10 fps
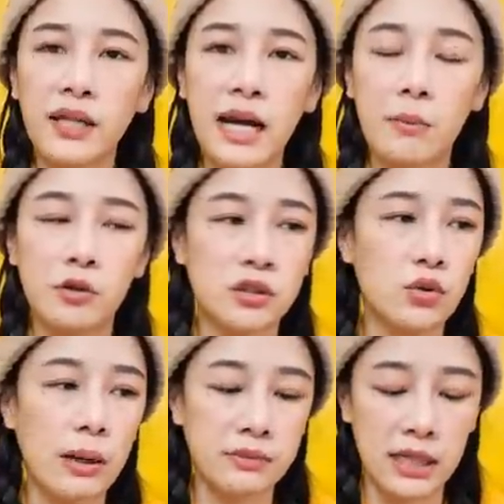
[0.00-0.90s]
知道大家有没有吃
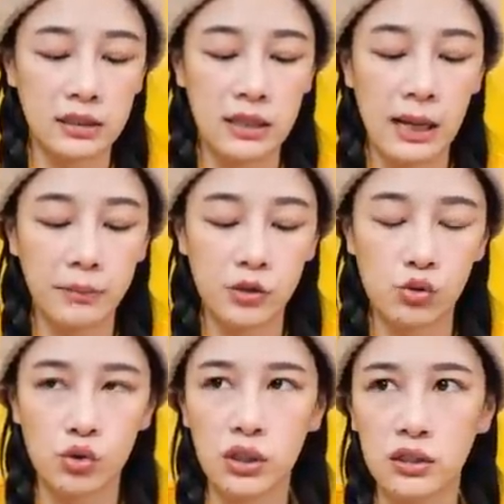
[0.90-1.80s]
过他们家的提拉米
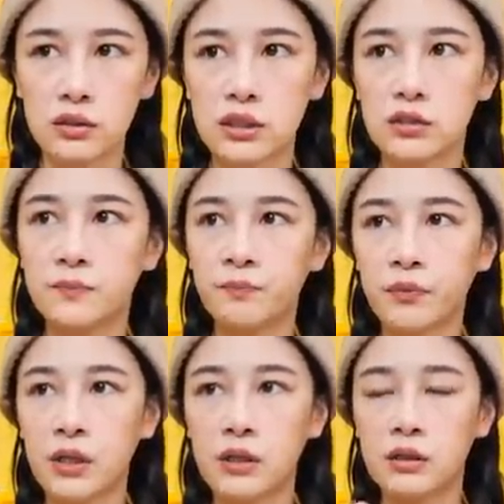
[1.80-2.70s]
苏，就盒子
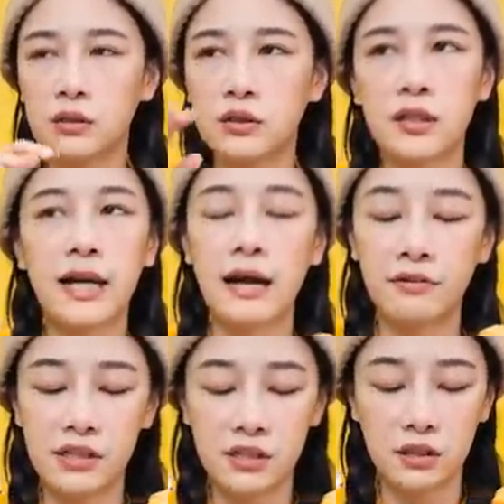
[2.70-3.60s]
深咖
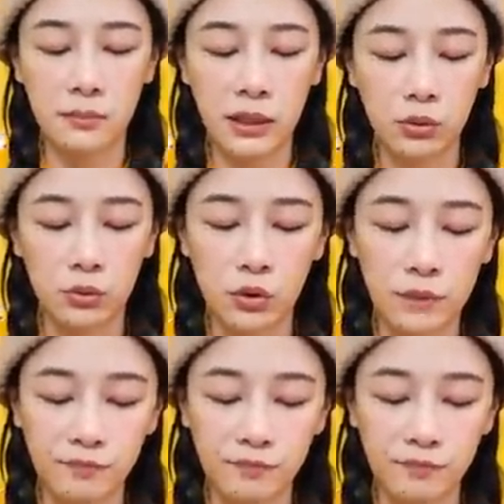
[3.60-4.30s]
啡色的嘛，对不对？